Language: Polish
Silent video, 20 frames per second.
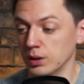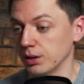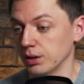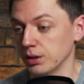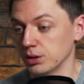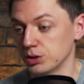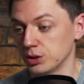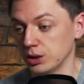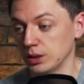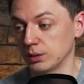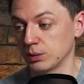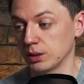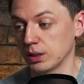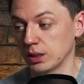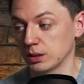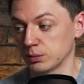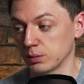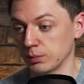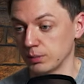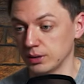e, czyli to
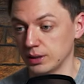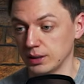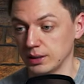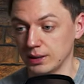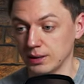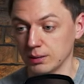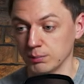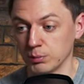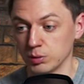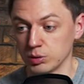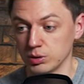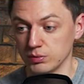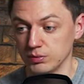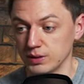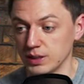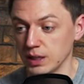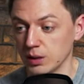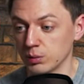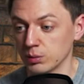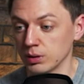teraz mamy ten motyw
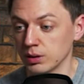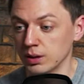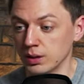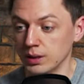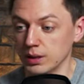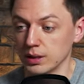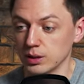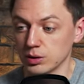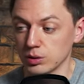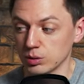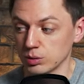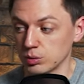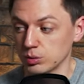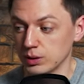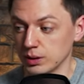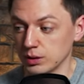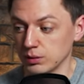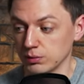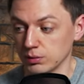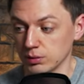down, to
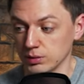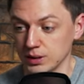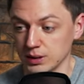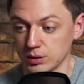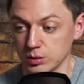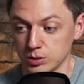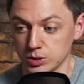tutaj wygląda